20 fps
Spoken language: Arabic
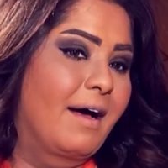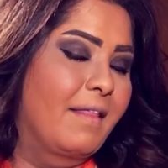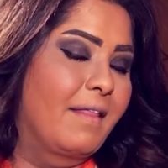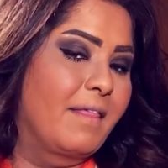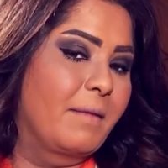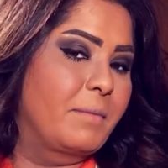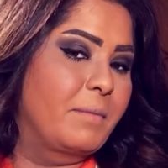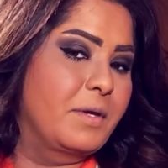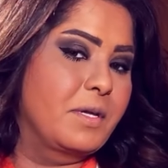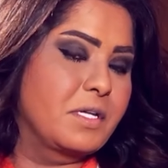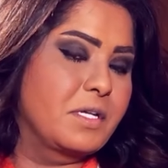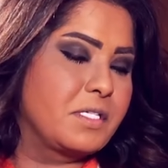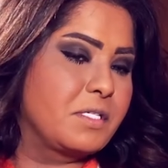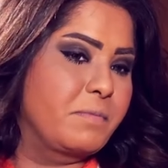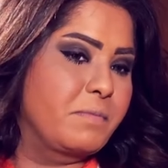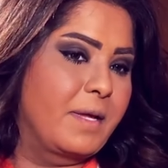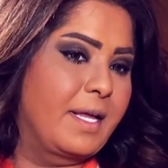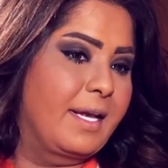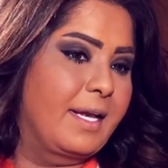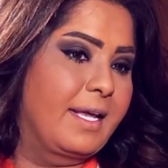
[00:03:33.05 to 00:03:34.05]
هذا
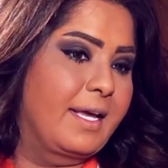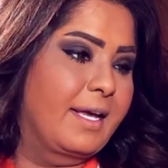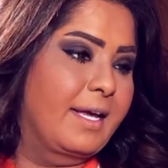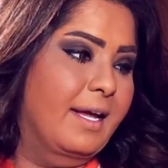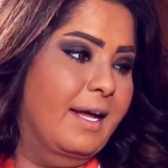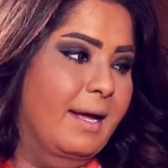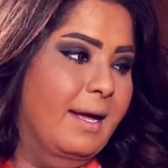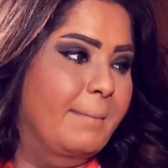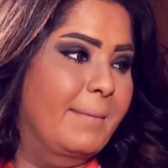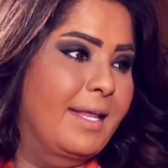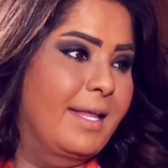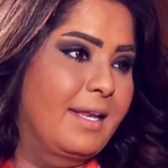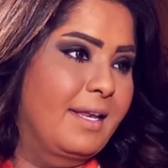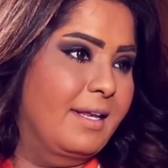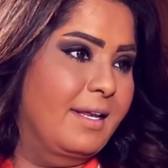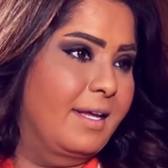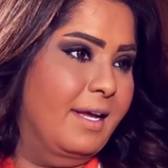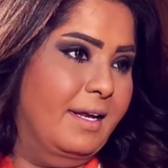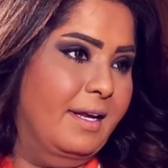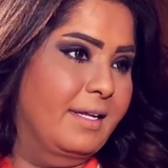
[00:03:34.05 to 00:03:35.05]
بالنسبه لي
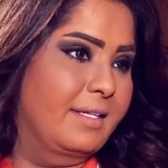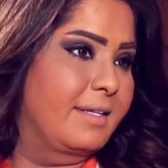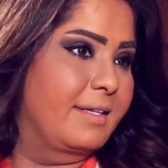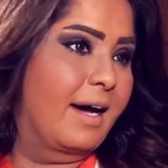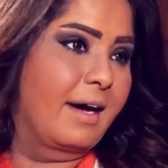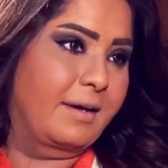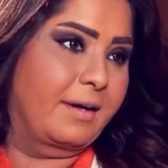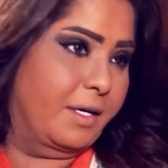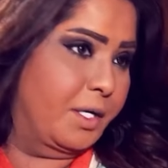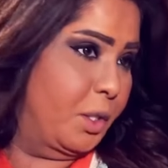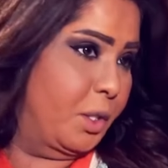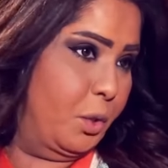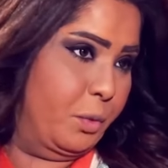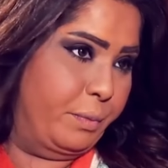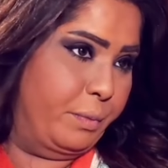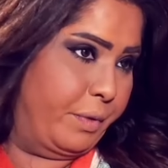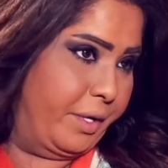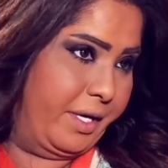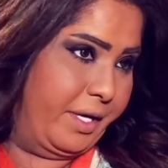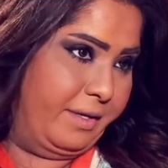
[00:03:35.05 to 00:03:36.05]
عمل يعني تاريخ
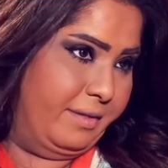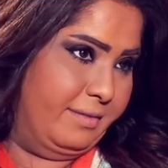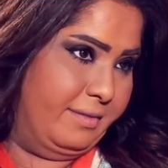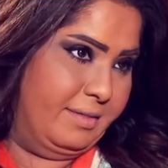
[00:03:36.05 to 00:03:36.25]
عمري